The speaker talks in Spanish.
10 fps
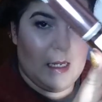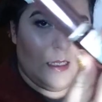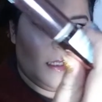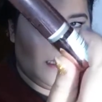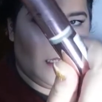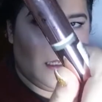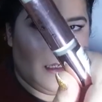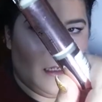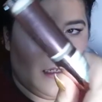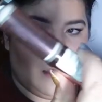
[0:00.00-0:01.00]
el
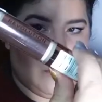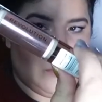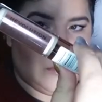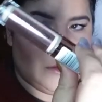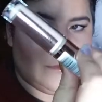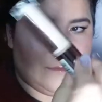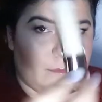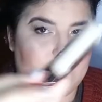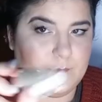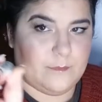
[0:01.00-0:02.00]
de
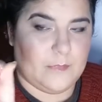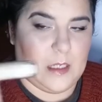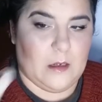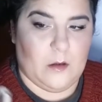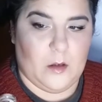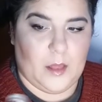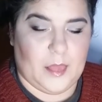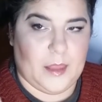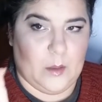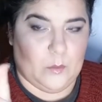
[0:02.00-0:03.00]
Revolution. El
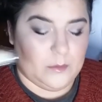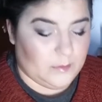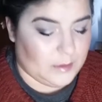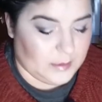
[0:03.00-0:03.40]
color C1.